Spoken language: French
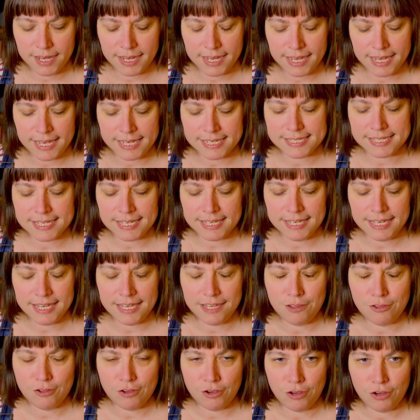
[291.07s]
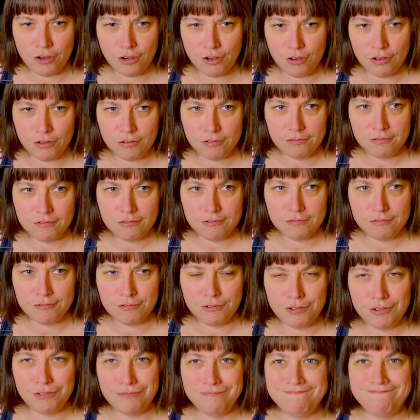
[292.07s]
essayer de
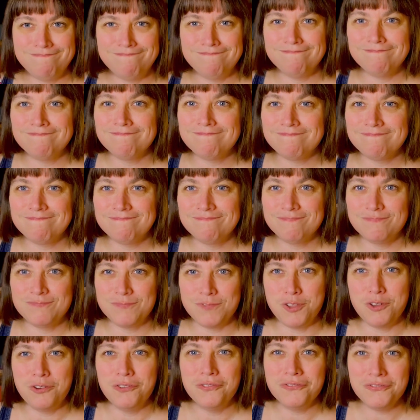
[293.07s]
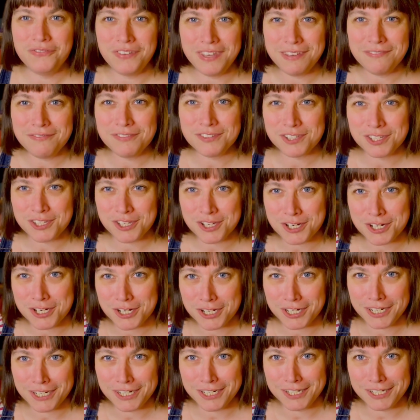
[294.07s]
de vivre ça,
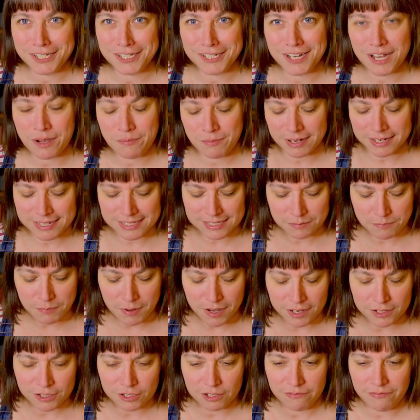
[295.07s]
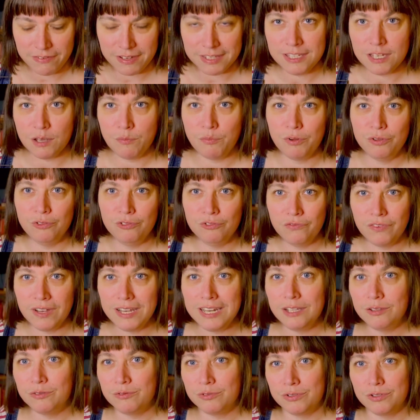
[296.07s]
euh, comment qui se passe, le fait qu'il n'y a pas de nouvelles
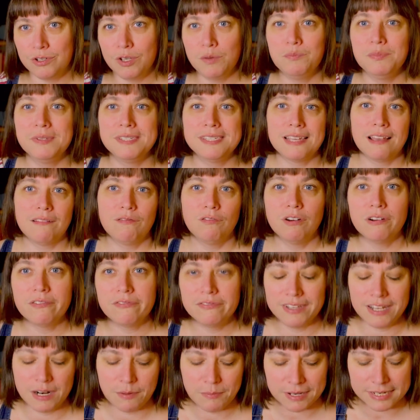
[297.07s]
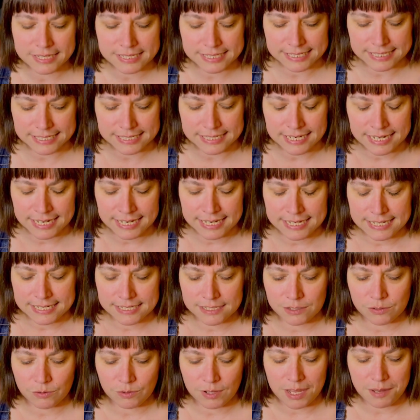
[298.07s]
et tout ça, puis savoir finalement si
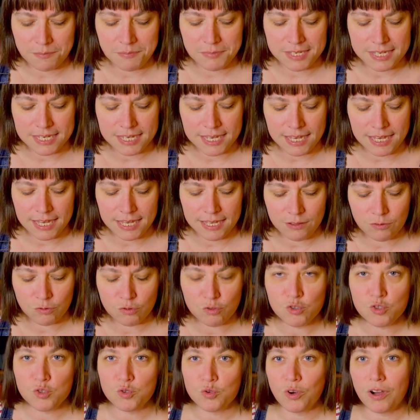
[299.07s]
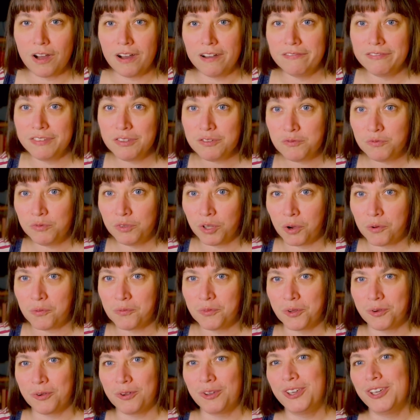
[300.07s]
son ami est toujours en vie ou non.
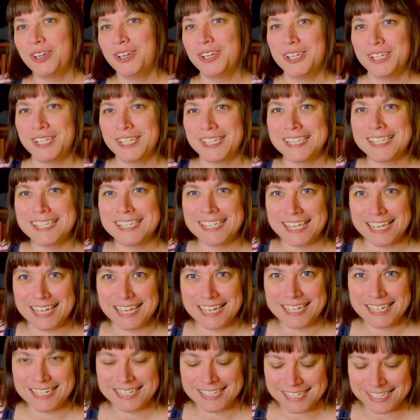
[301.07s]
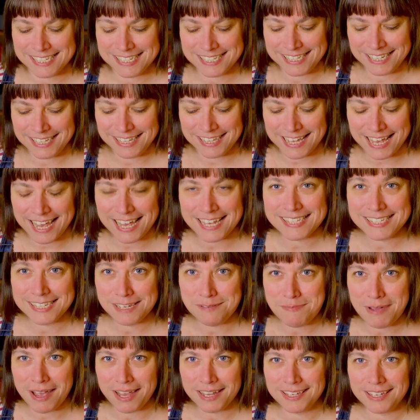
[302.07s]
Donc, euh, ça, c'est assez
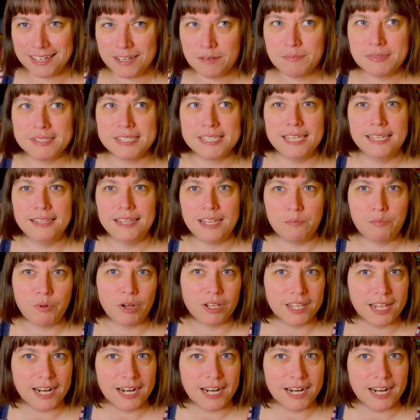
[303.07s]
marquant. Puis ce qui est important